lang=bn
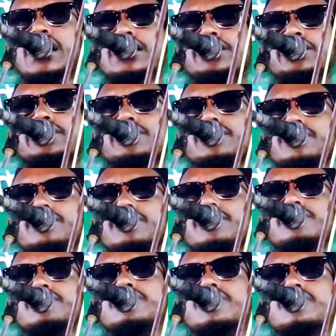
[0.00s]
থাকি
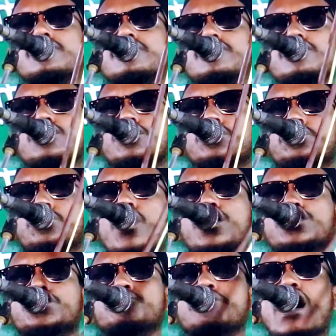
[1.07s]

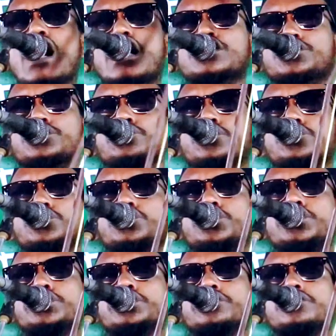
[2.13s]
দশ মাস দশ
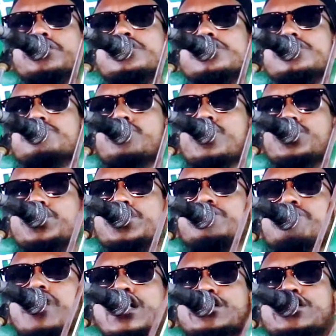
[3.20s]
দিন প্রতি
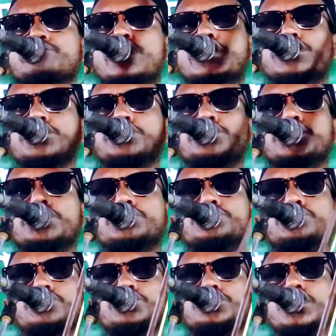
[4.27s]
মাসে মাসে যে
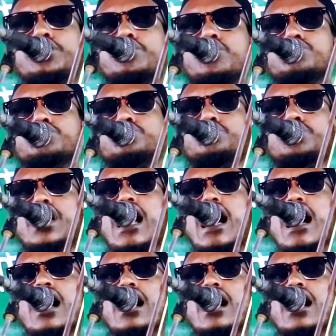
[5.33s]
যে রক্তটা